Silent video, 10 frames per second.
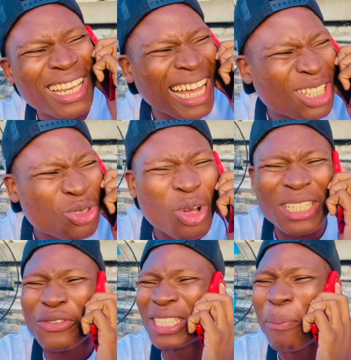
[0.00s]
As
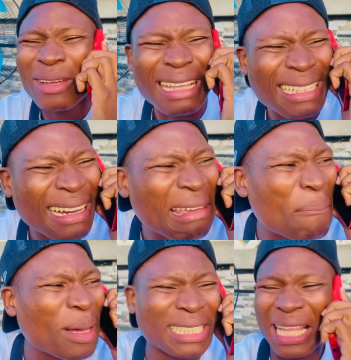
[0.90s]
coisas você pode achar que é
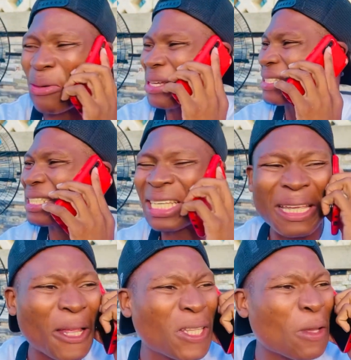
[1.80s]
pastão
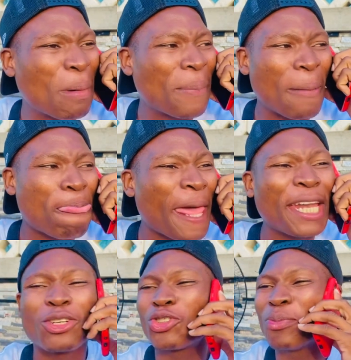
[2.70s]
assim, tipo, é para
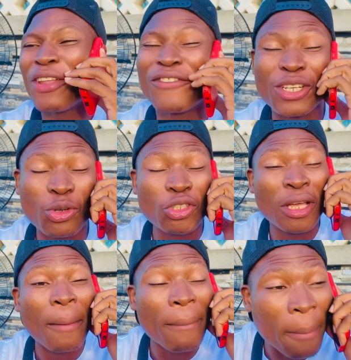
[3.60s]
de 2022.
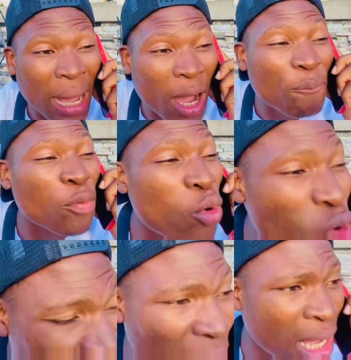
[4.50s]
Mamá,
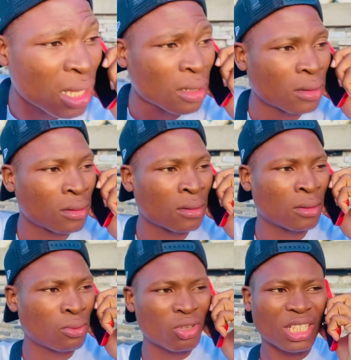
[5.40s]
fuca!
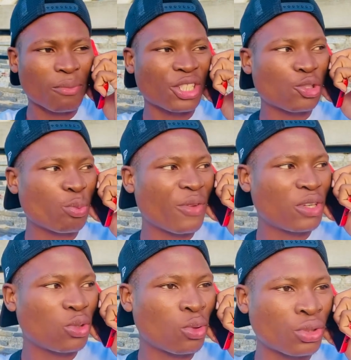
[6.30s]
Nós estamos em
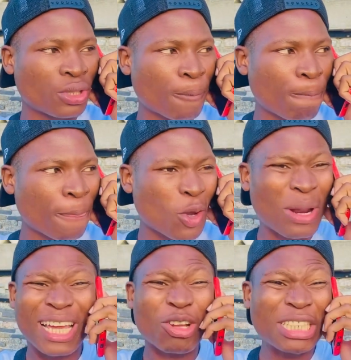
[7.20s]
2022.
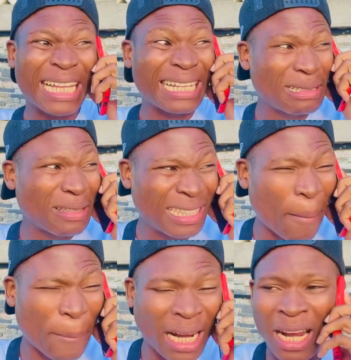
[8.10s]
Qualquer é é coisa está tá
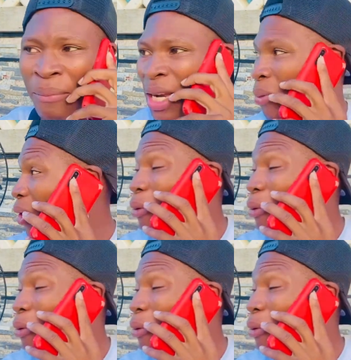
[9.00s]
banana agora.